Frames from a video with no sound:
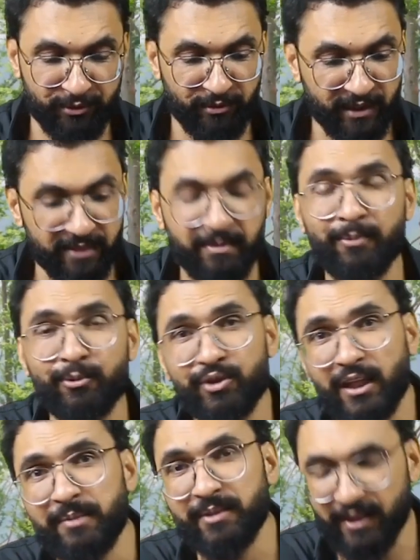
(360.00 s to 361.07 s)
चुका हूँ लेकिन मैं आपको
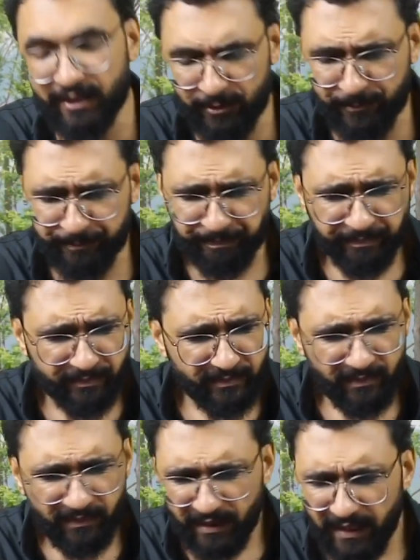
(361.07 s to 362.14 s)
चंद बता देता हूँ
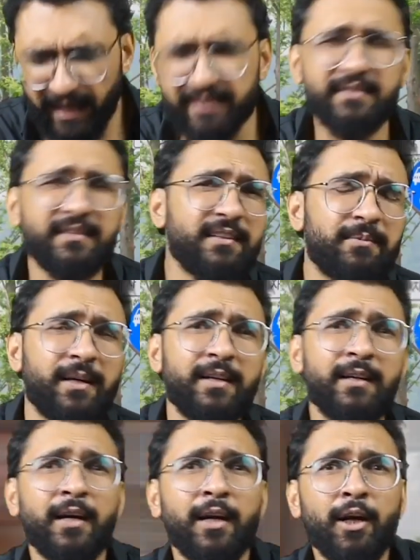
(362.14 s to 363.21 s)
एक्सरसाइज हमारे